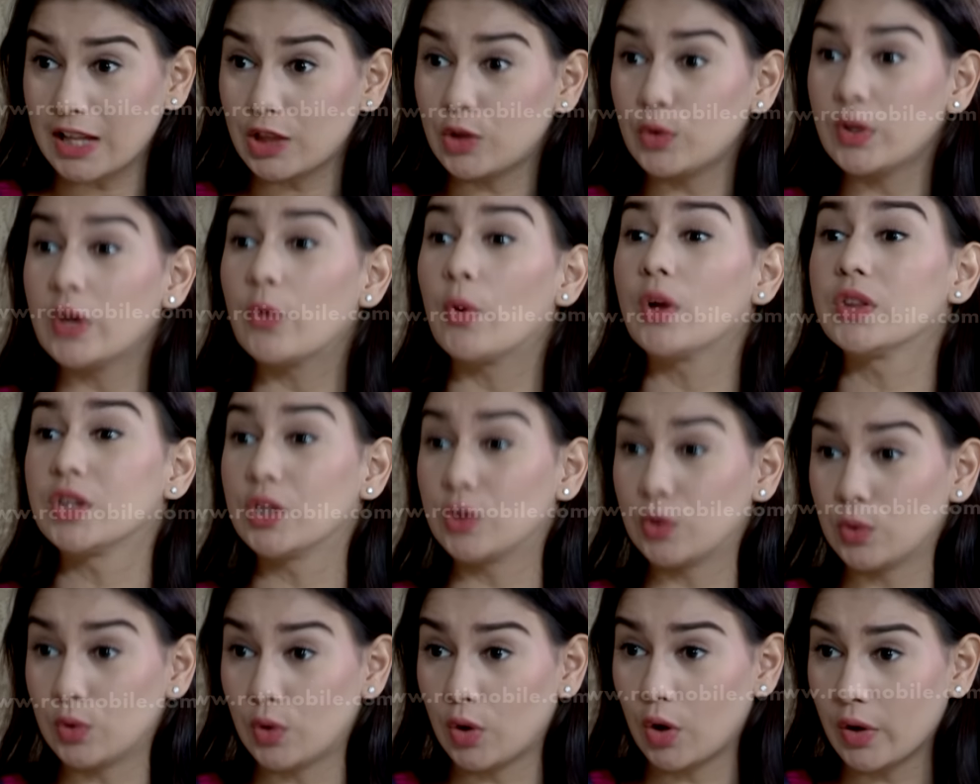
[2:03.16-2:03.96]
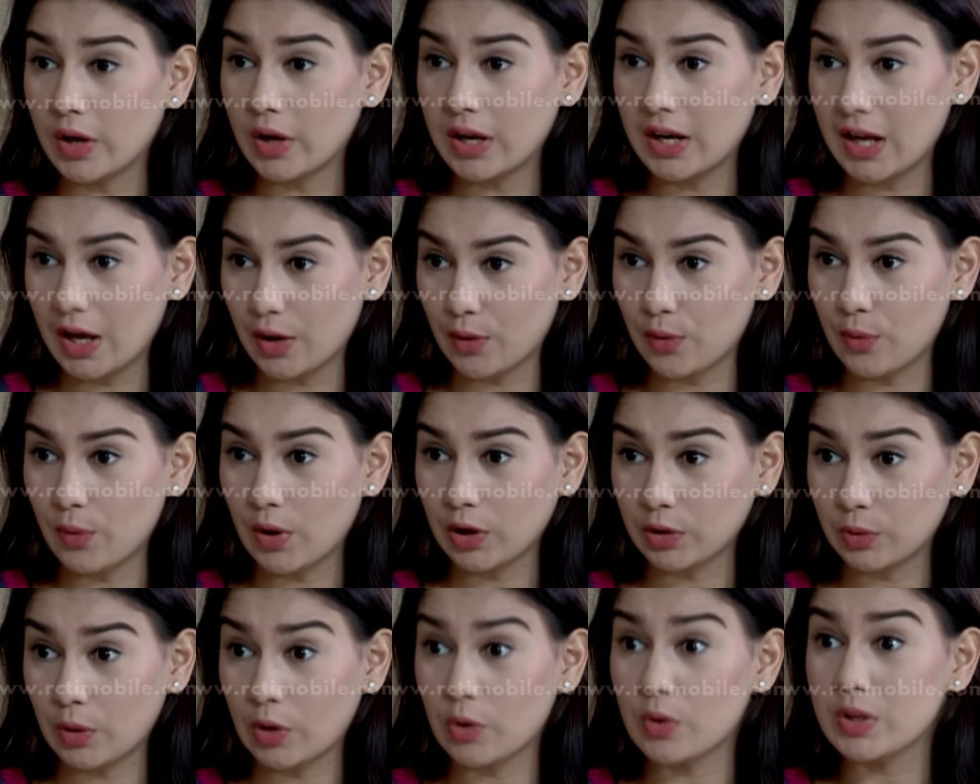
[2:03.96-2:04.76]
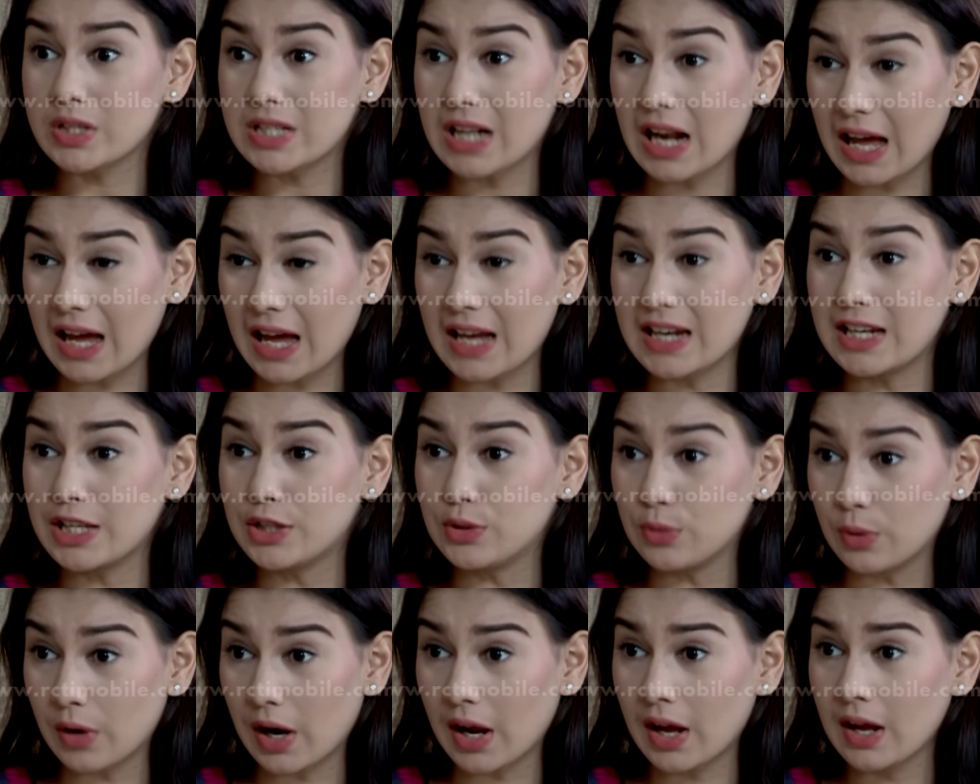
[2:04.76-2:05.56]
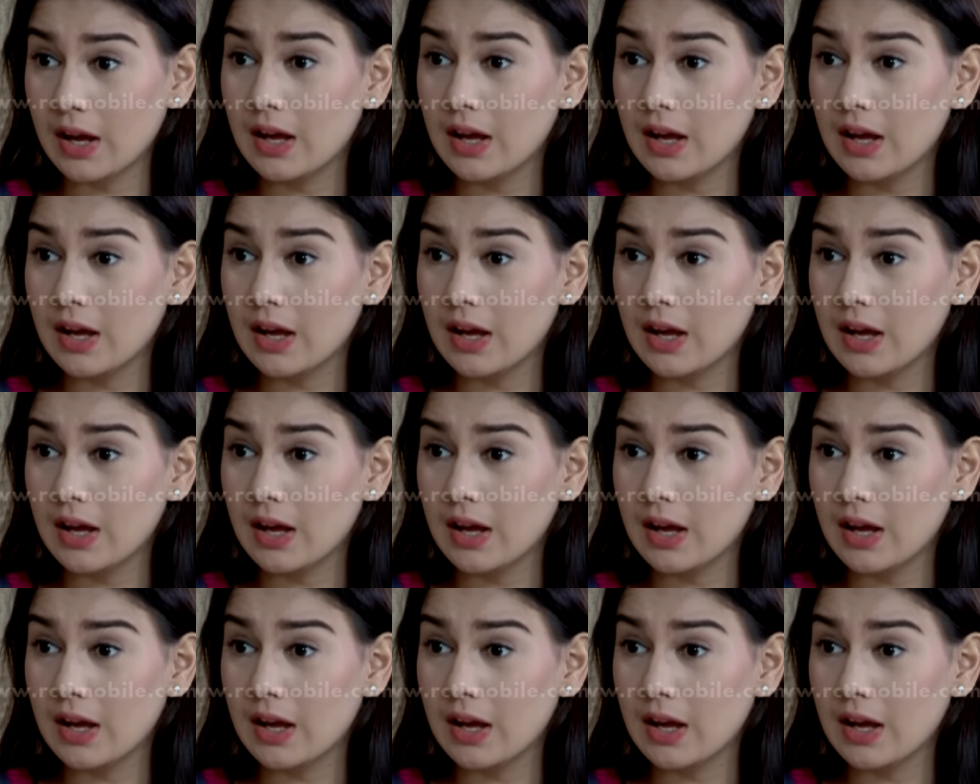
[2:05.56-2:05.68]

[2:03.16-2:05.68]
itu yang waktu itu nolongin aku waktu aku kecelakaan di jurang.